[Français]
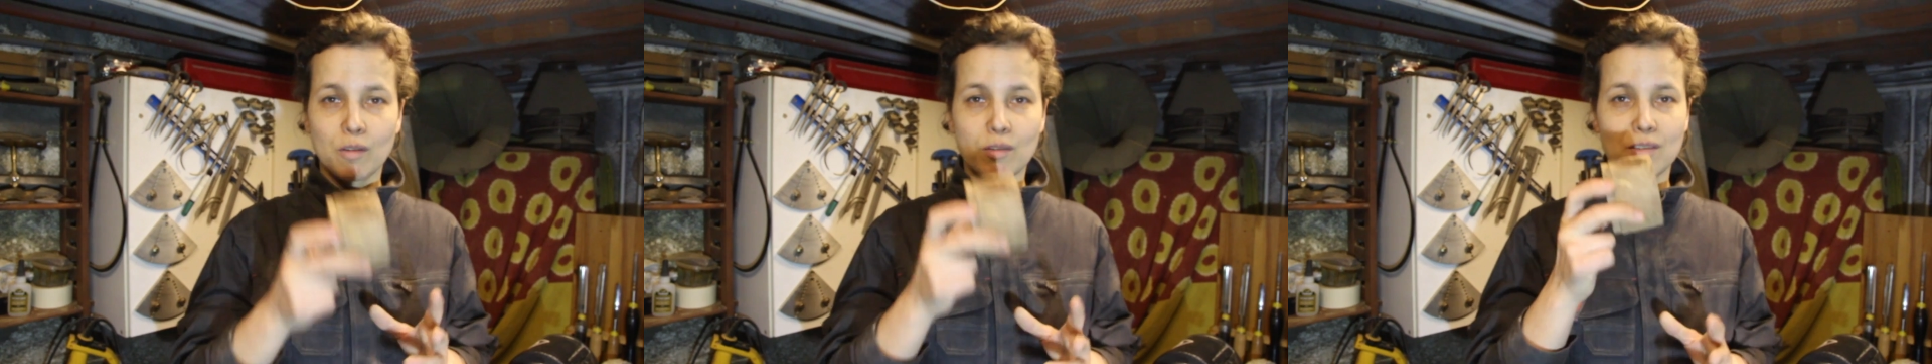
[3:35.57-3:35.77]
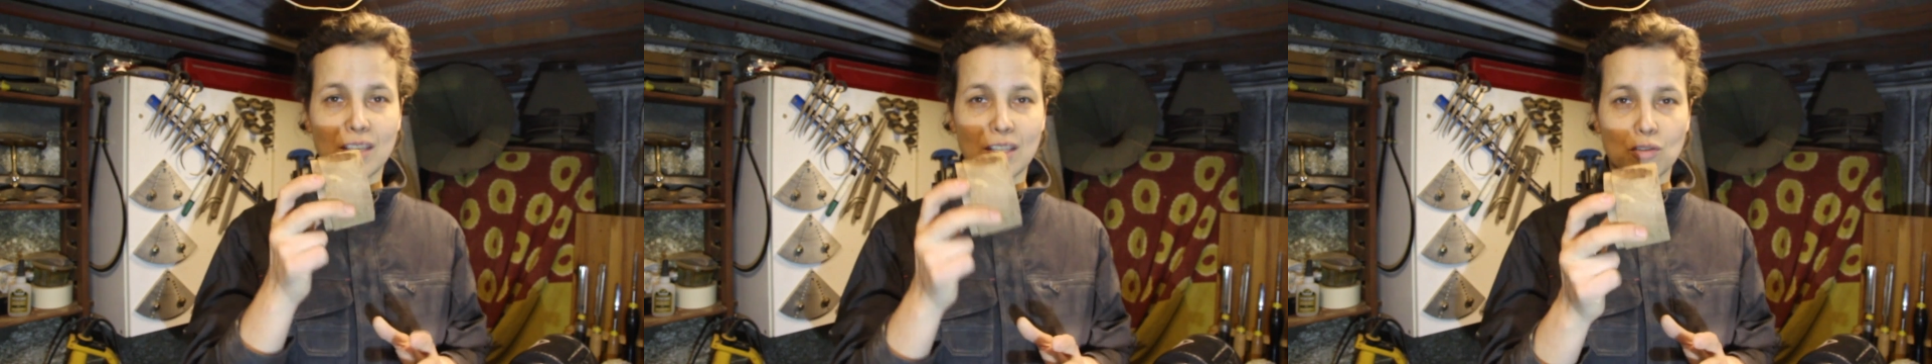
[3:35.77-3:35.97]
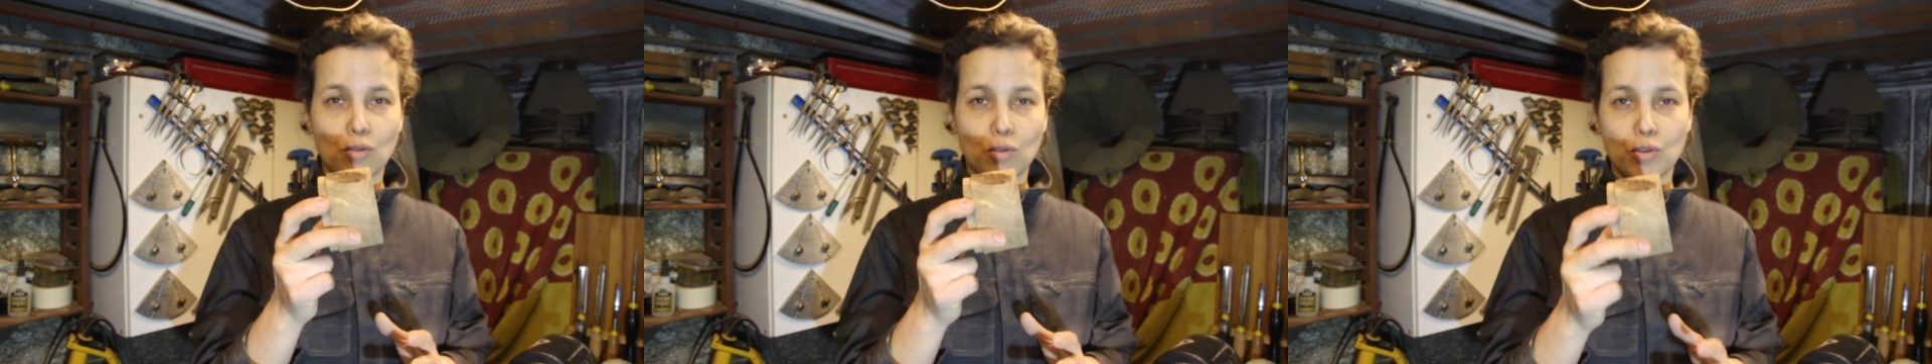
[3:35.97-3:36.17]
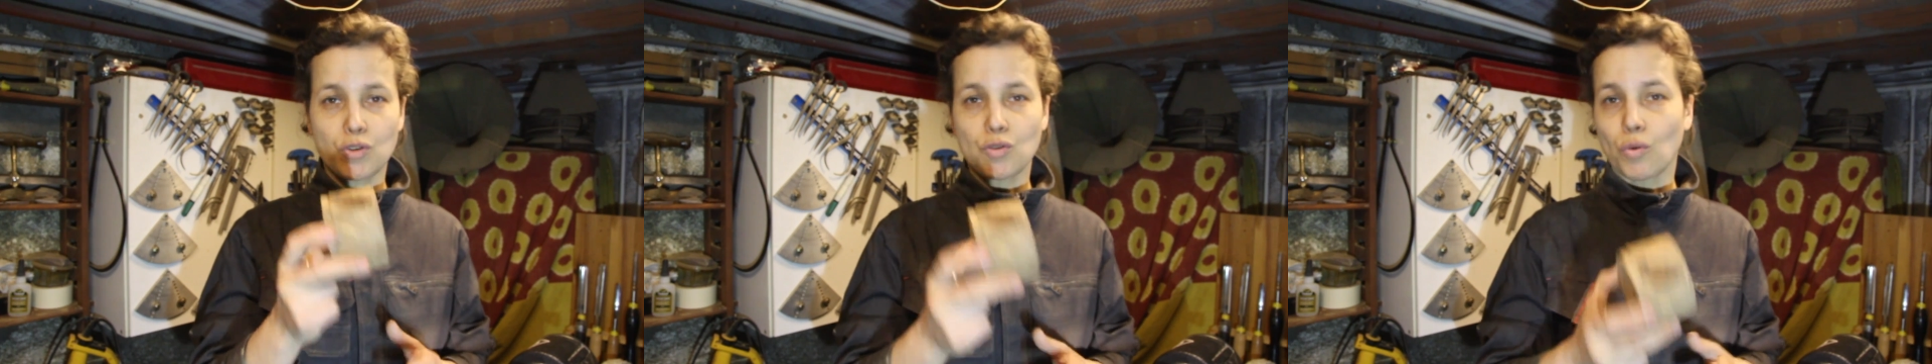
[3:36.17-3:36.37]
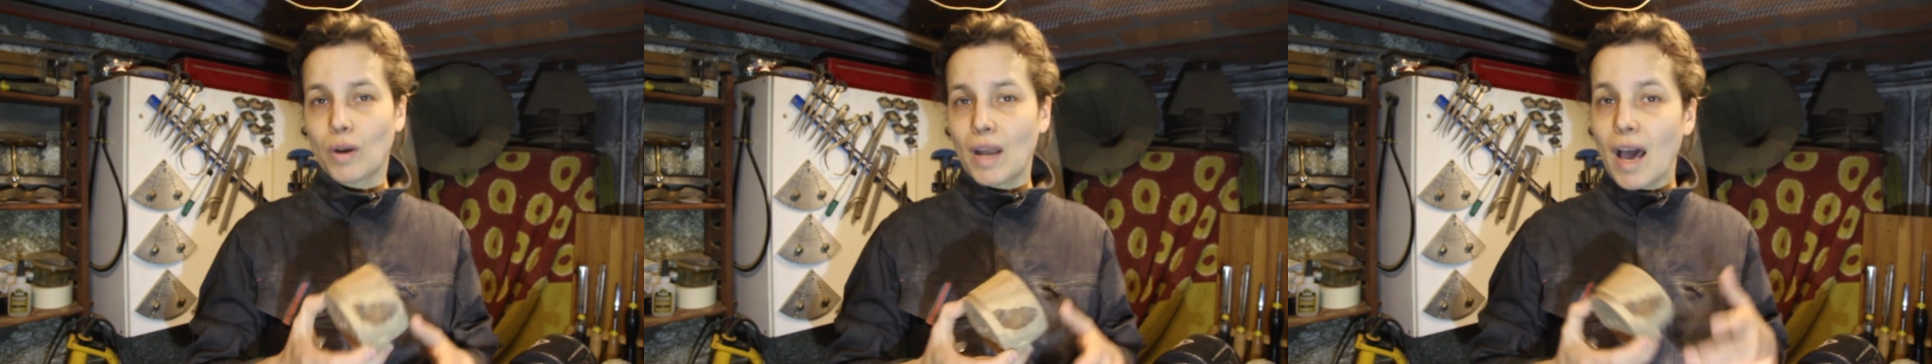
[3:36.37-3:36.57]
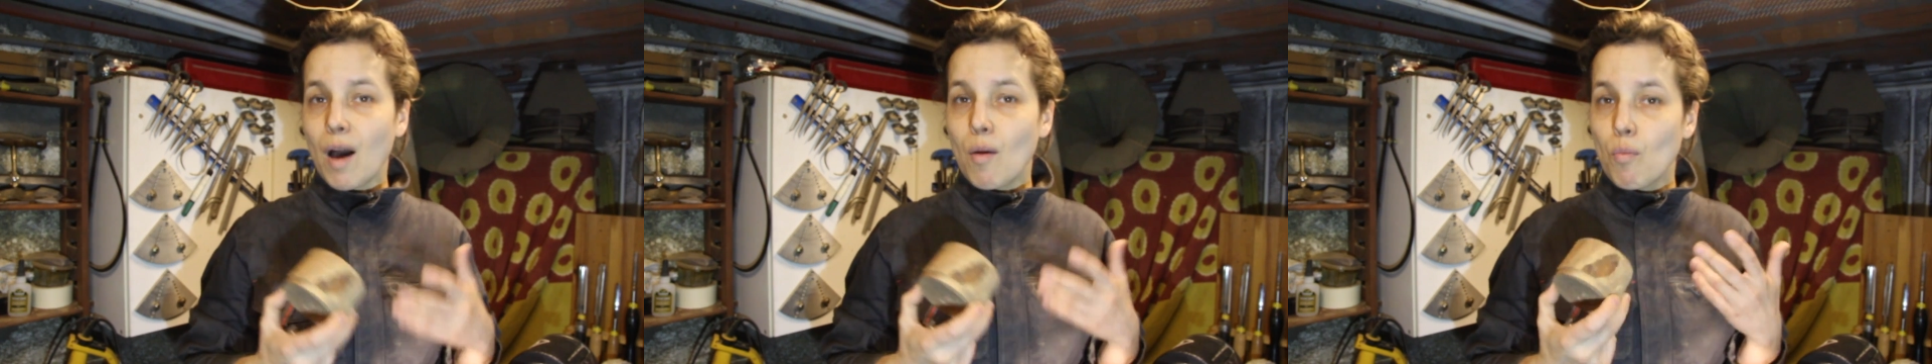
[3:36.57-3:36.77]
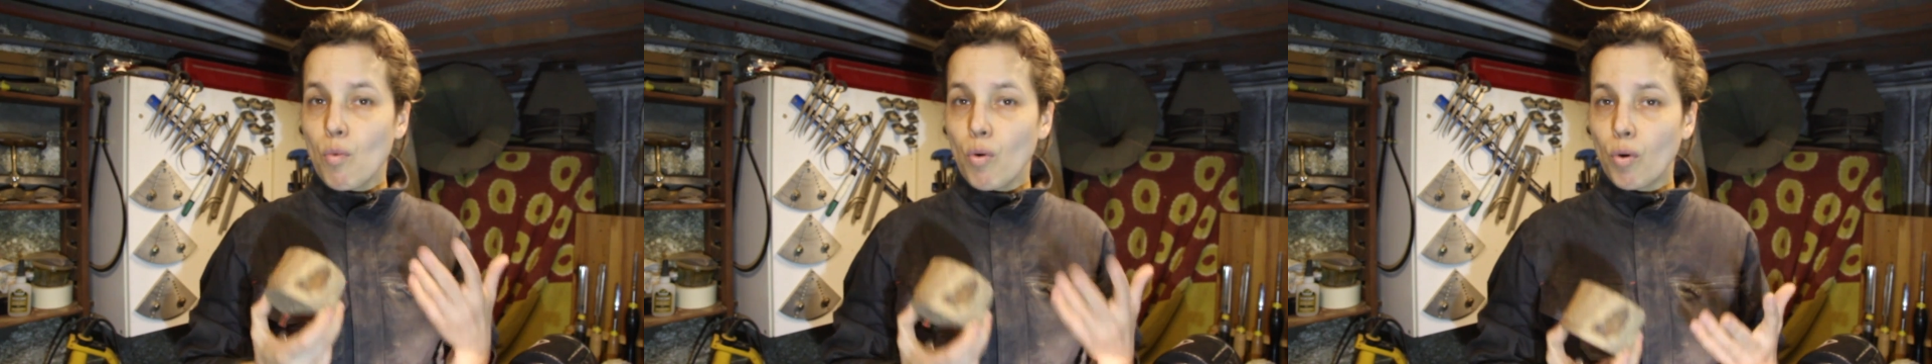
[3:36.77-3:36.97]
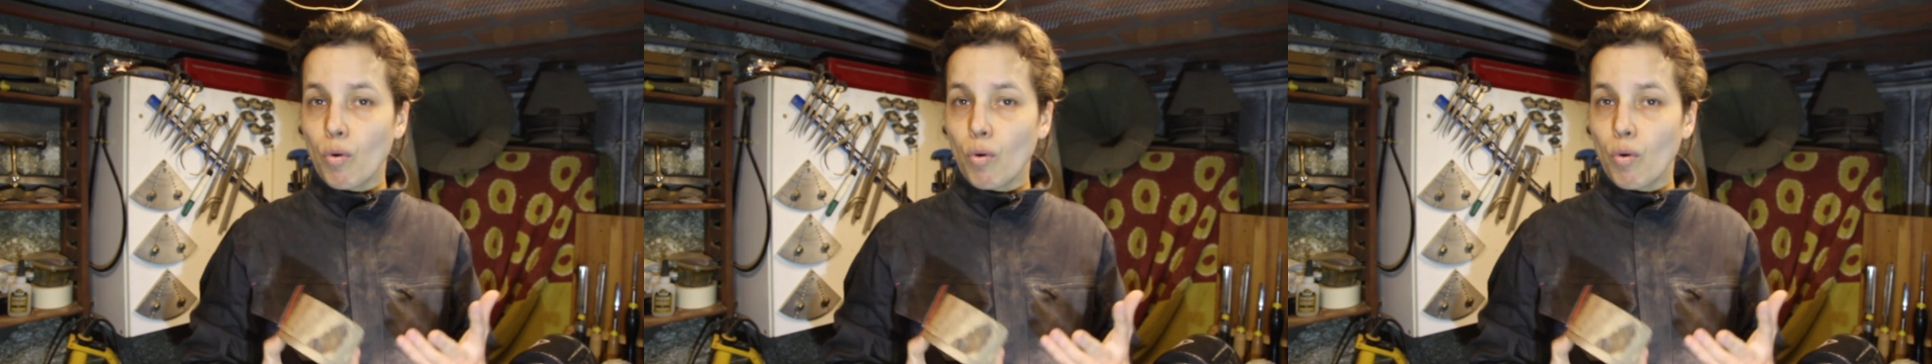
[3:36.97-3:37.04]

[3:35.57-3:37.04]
cette solution-là me